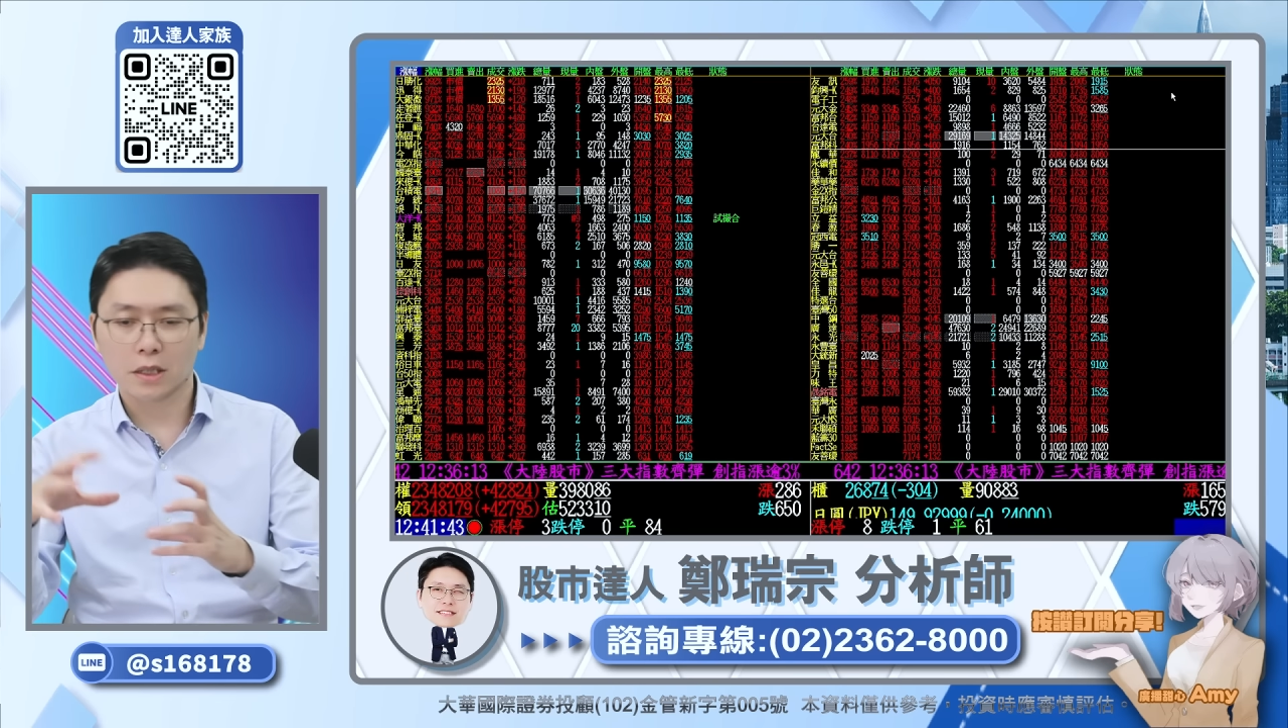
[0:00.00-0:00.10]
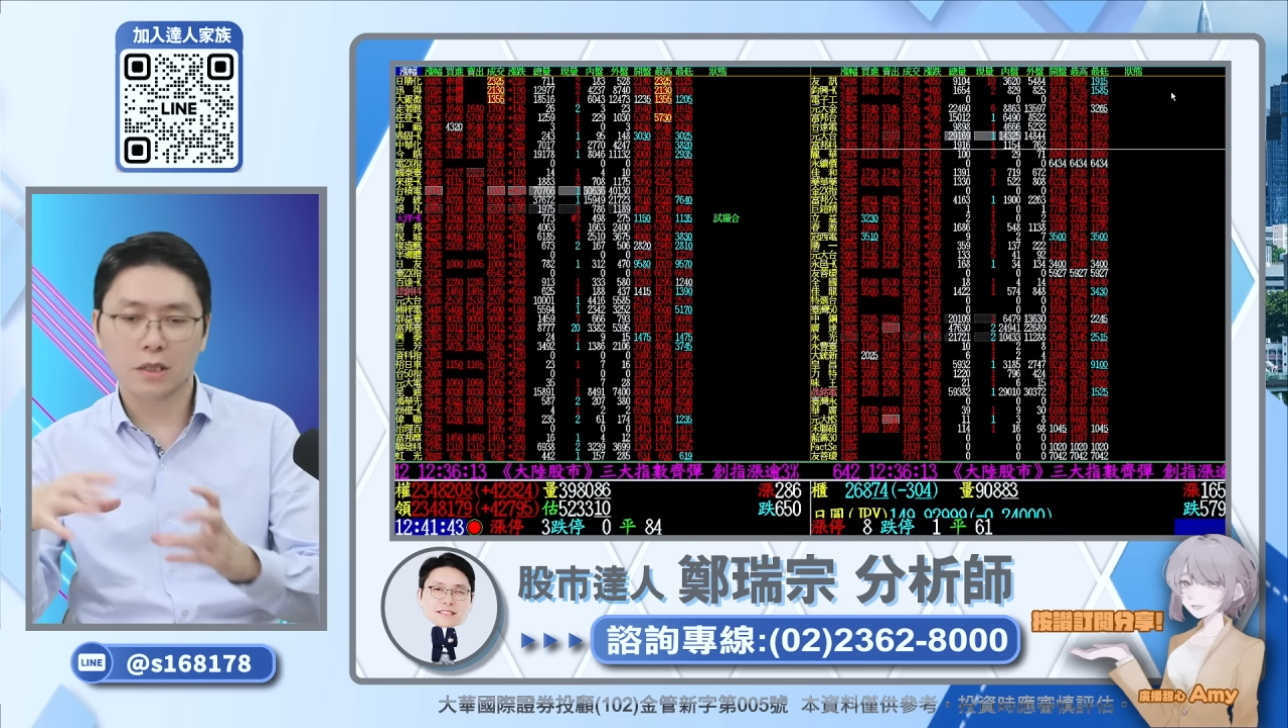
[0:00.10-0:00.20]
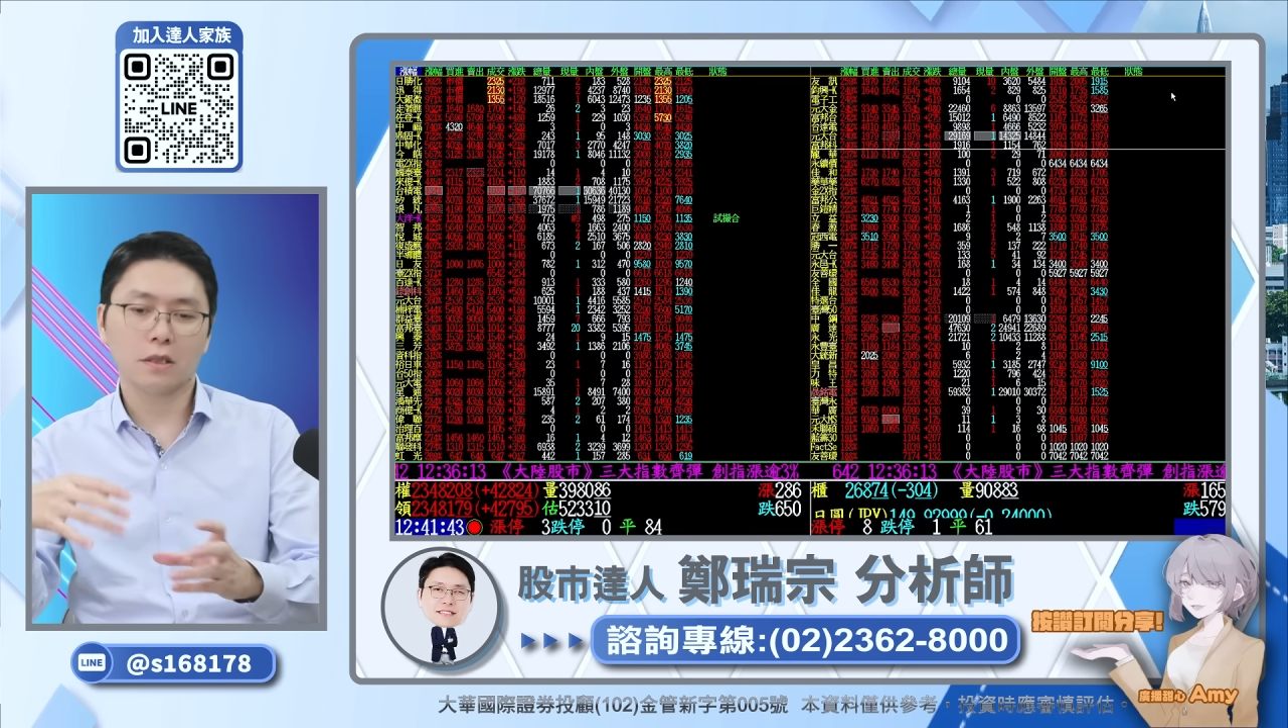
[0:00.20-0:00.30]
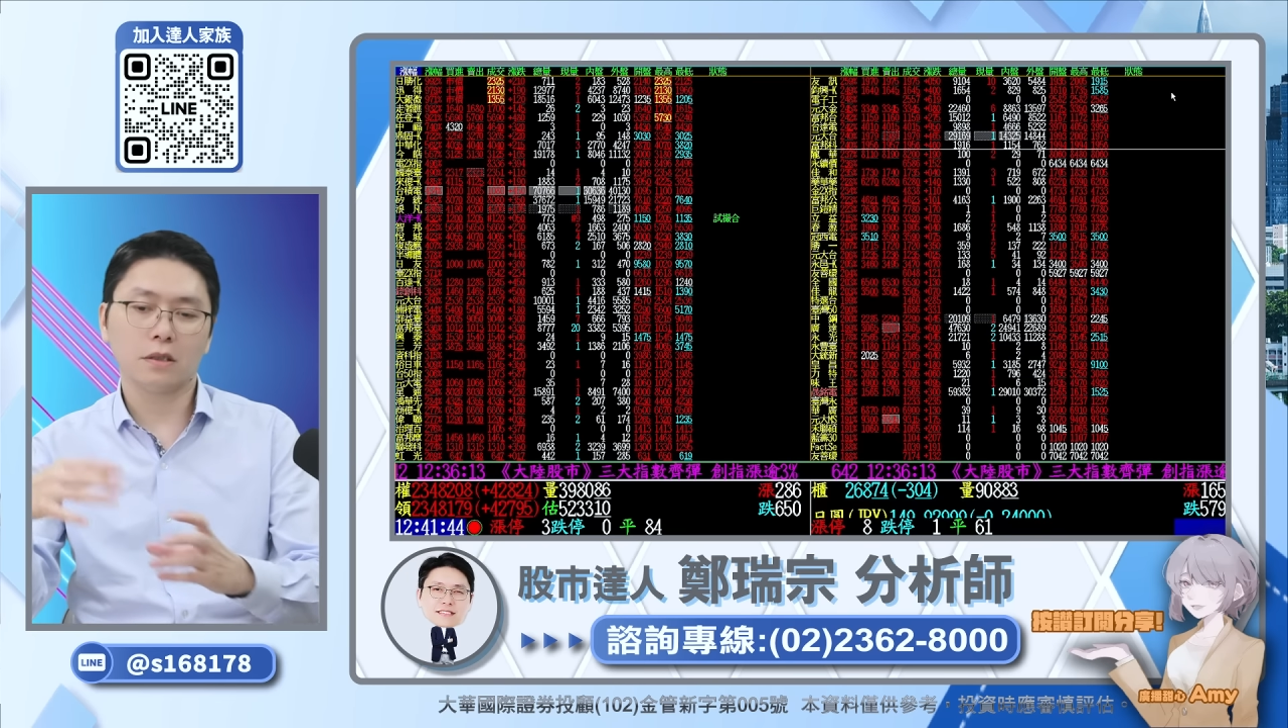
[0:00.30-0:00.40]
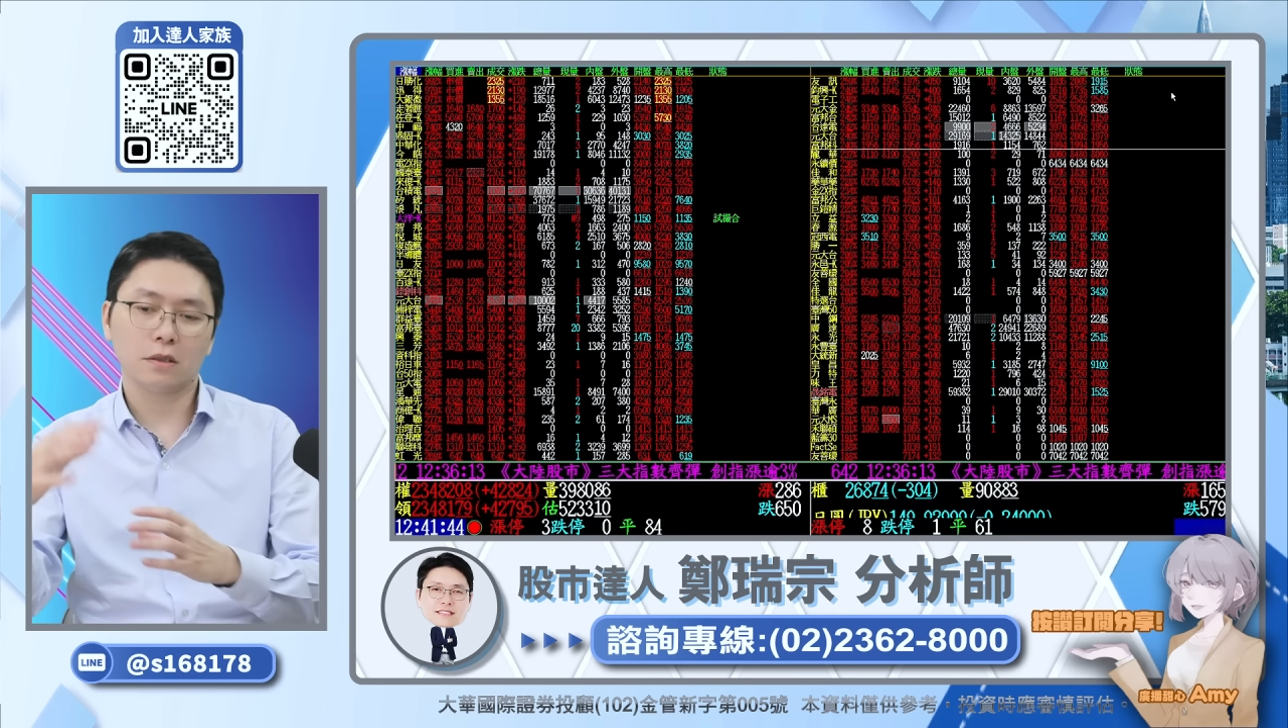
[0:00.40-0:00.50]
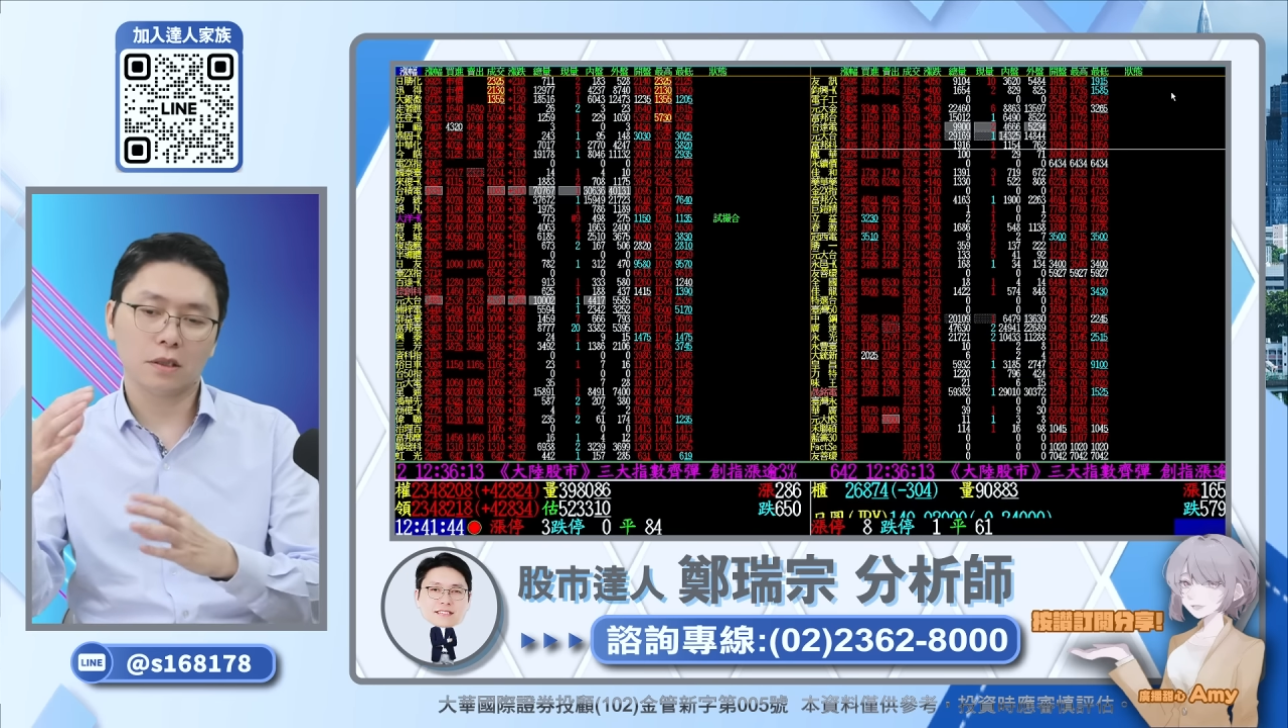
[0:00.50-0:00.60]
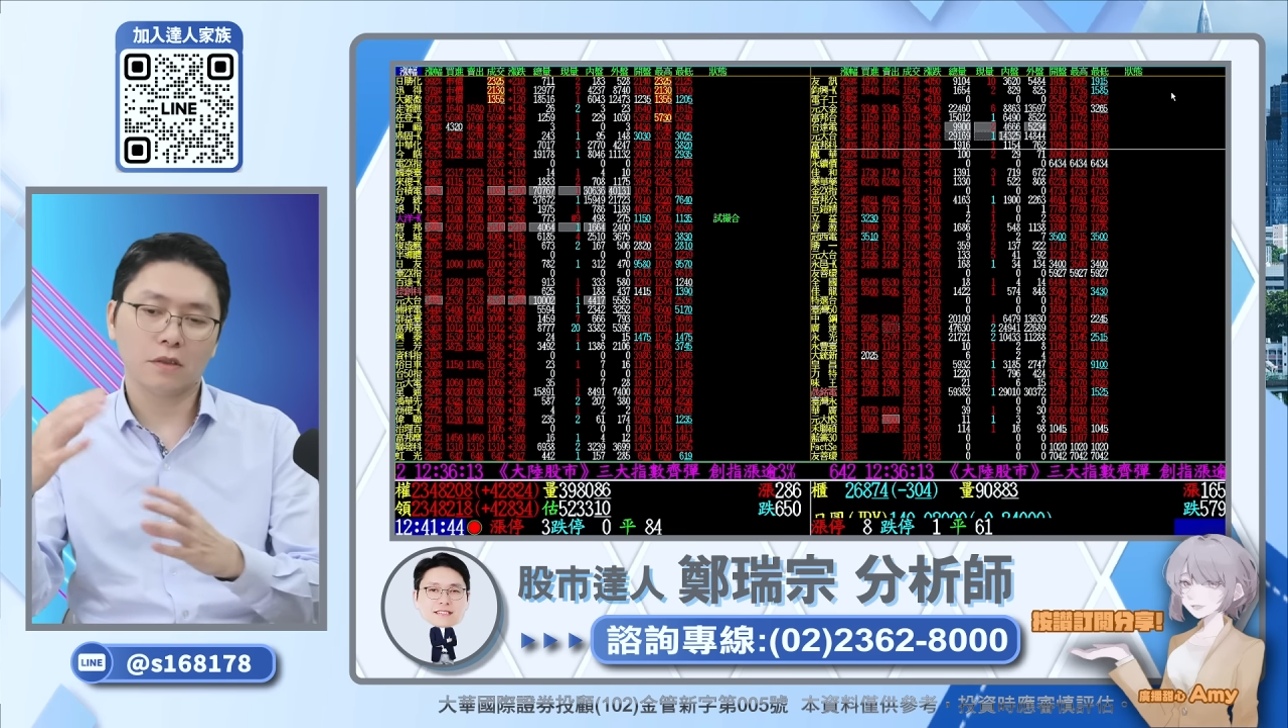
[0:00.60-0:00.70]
一个这